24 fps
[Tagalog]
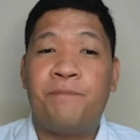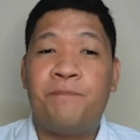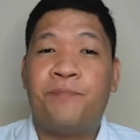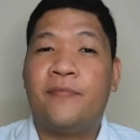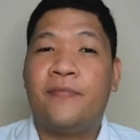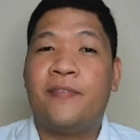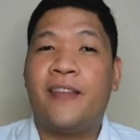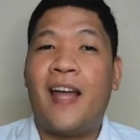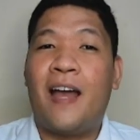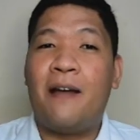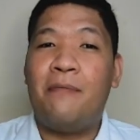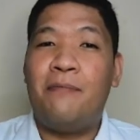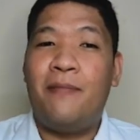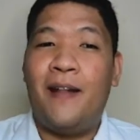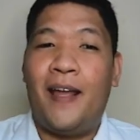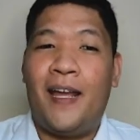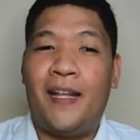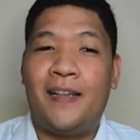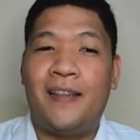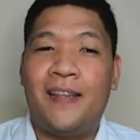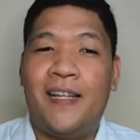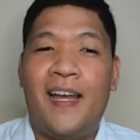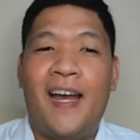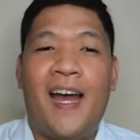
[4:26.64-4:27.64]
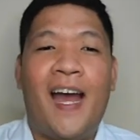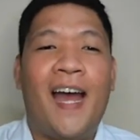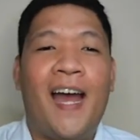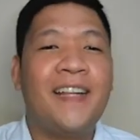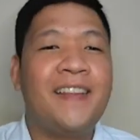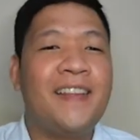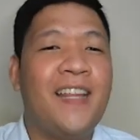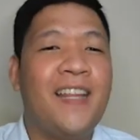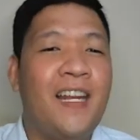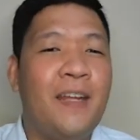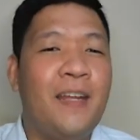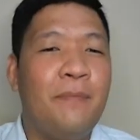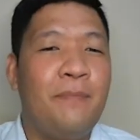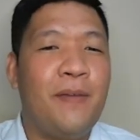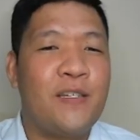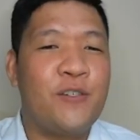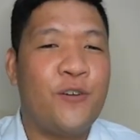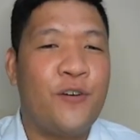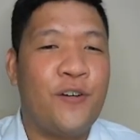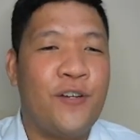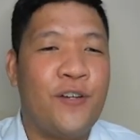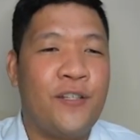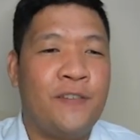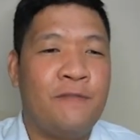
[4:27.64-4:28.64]
tablet, at
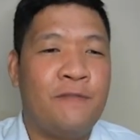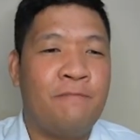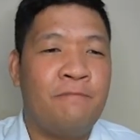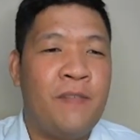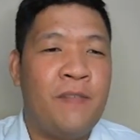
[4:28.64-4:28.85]
telebisyon.